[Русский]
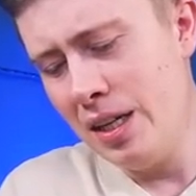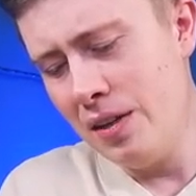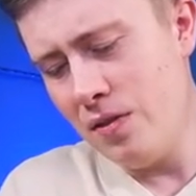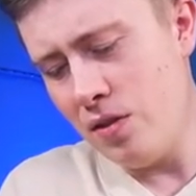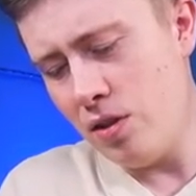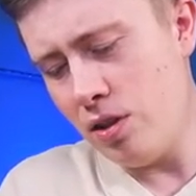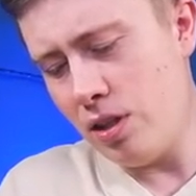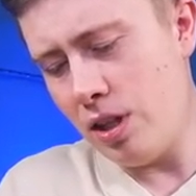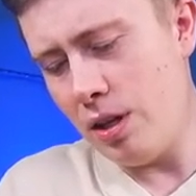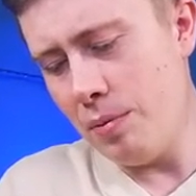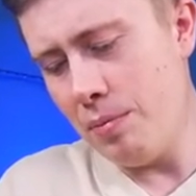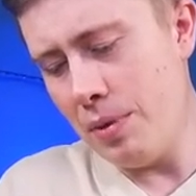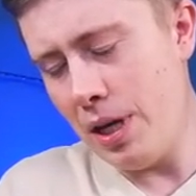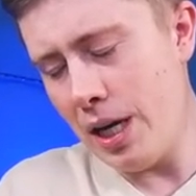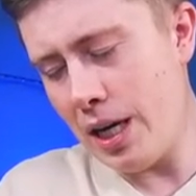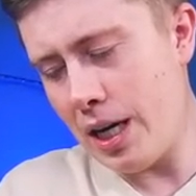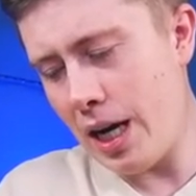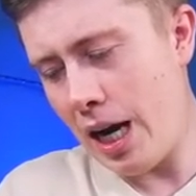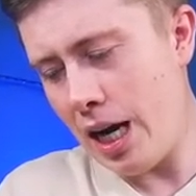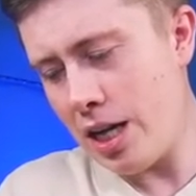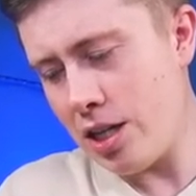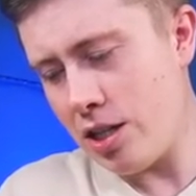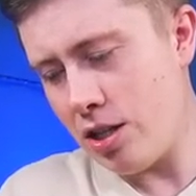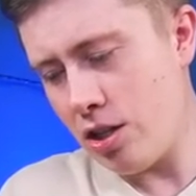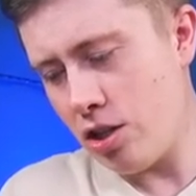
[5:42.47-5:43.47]
Все-таки мне
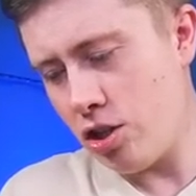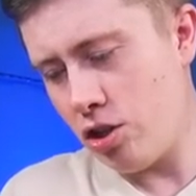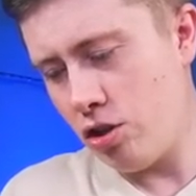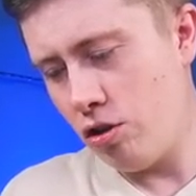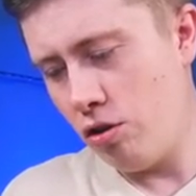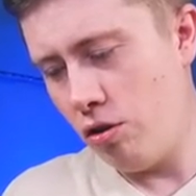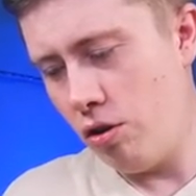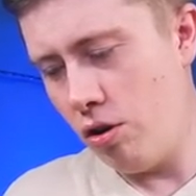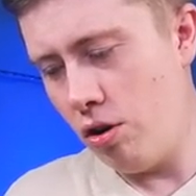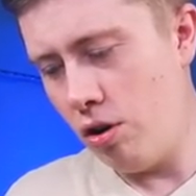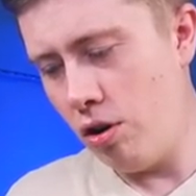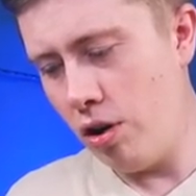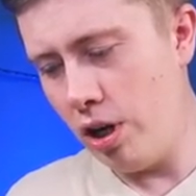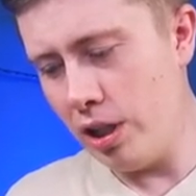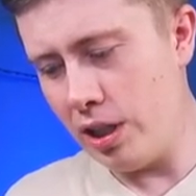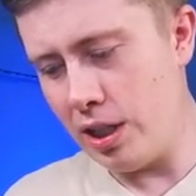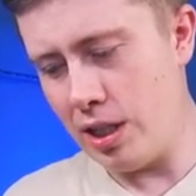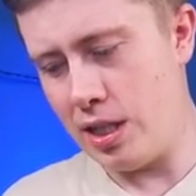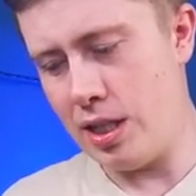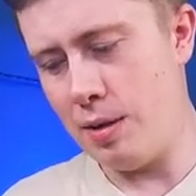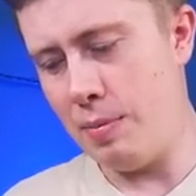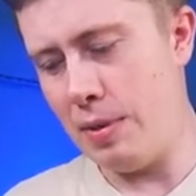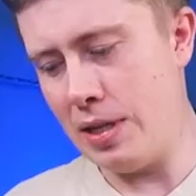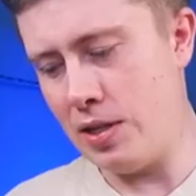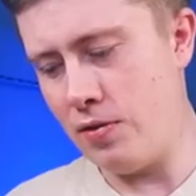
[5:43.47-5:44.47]
кажется, что это
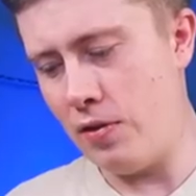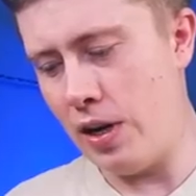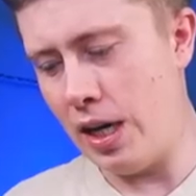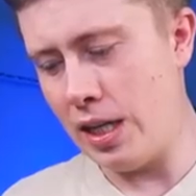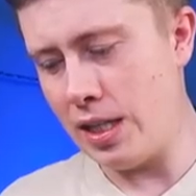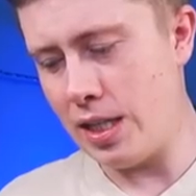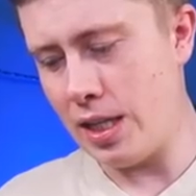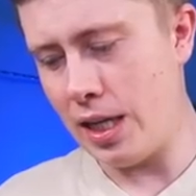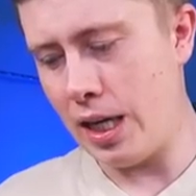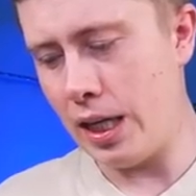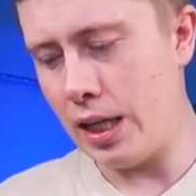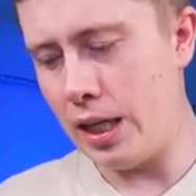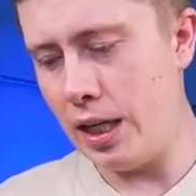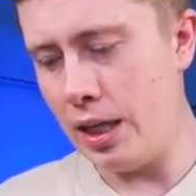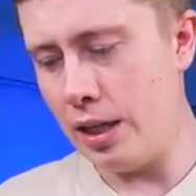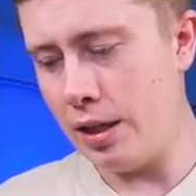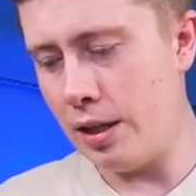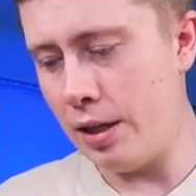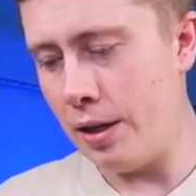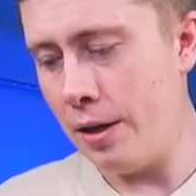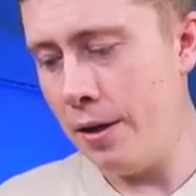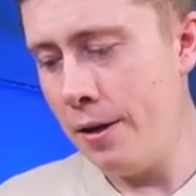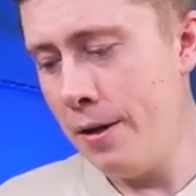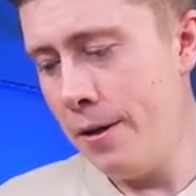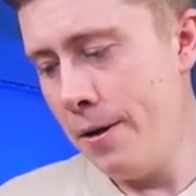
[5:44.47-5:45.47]
самозванцы
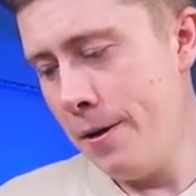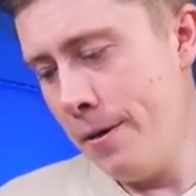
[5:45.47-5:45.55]
какие-то.